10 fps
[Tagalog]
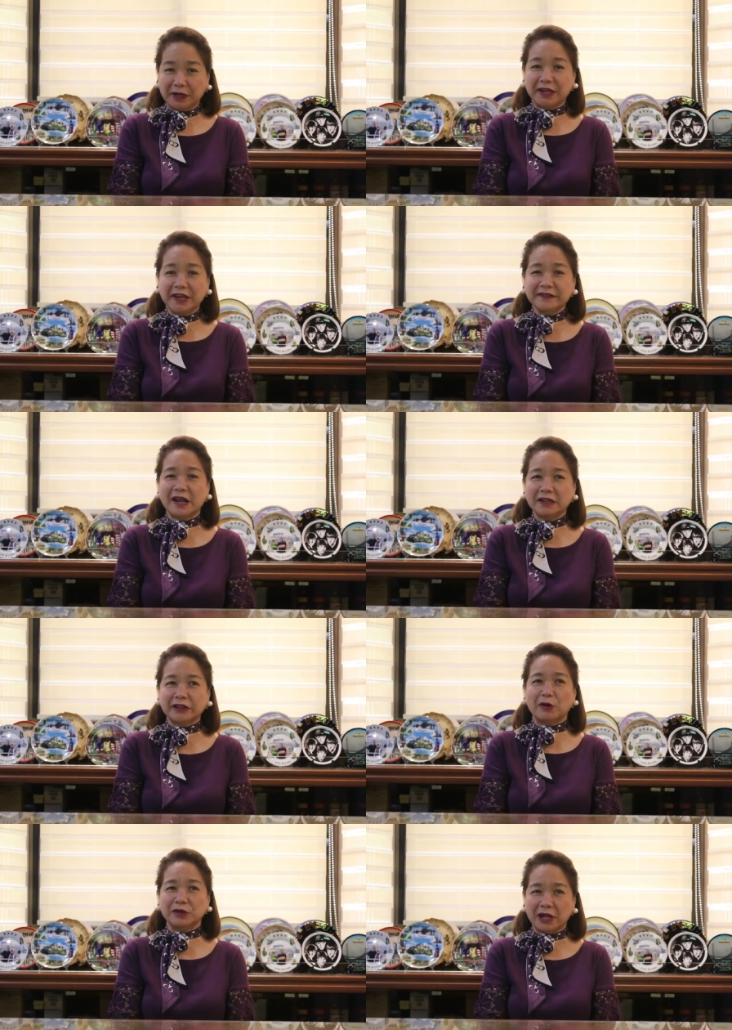
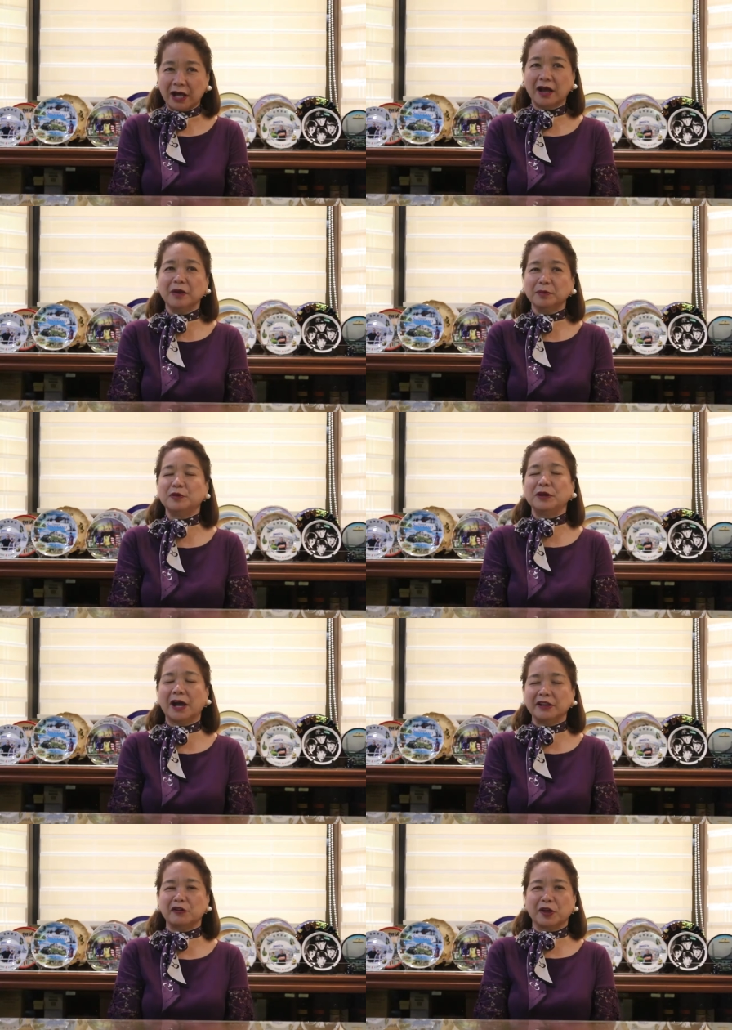Mag-iisang taon na
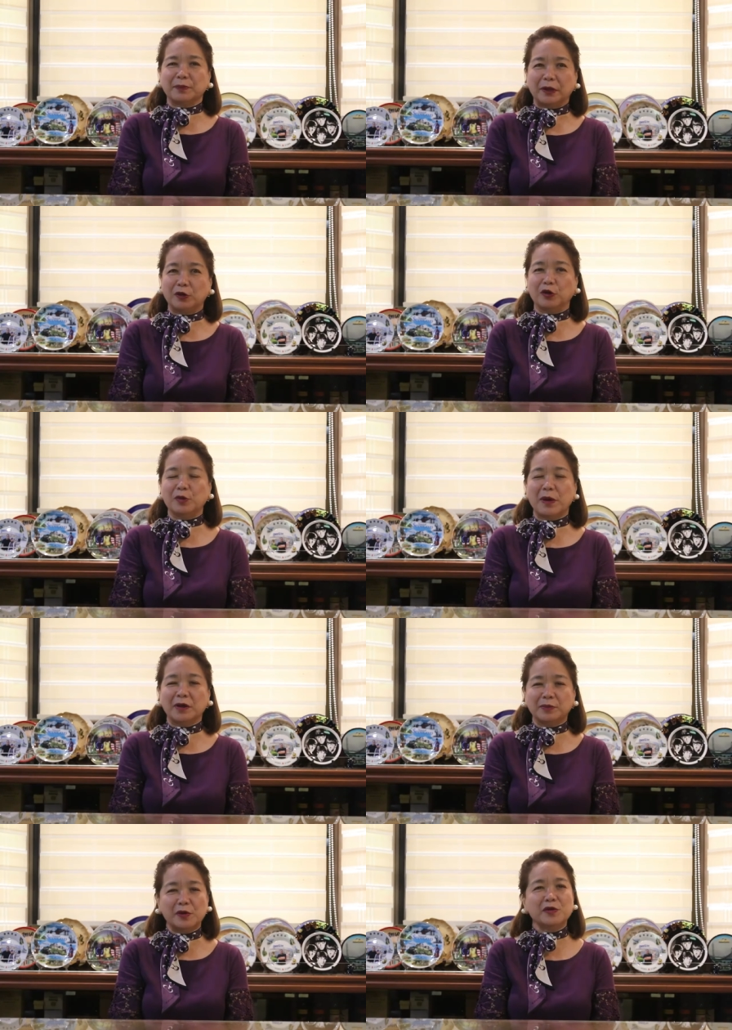mula nung
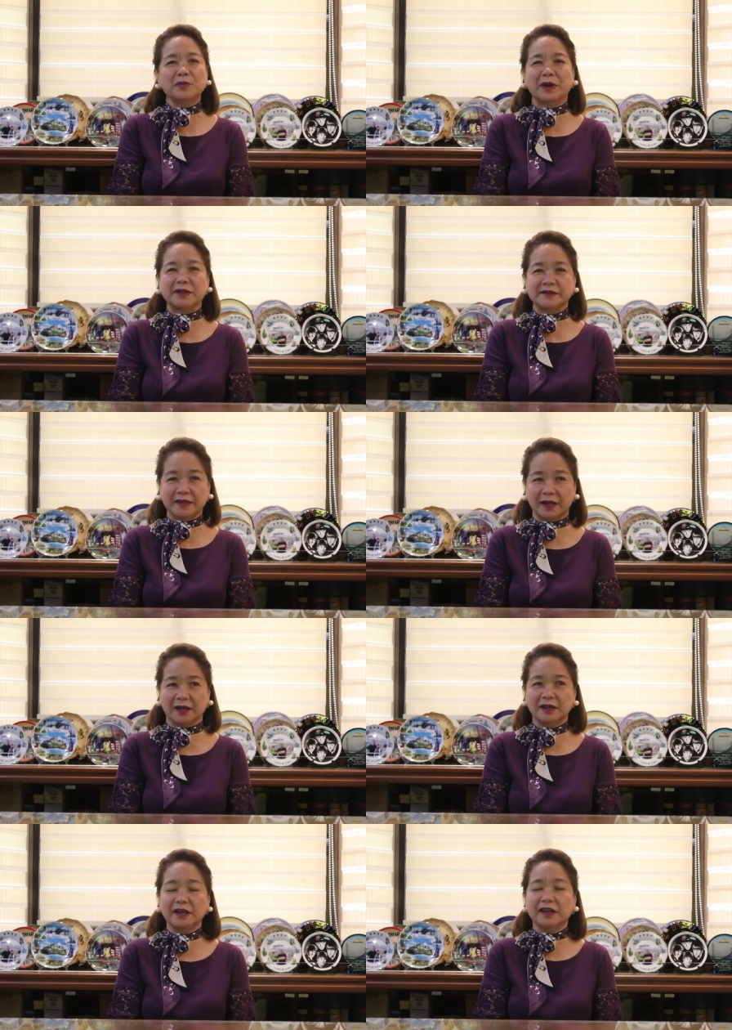ipaloob ang buong bansa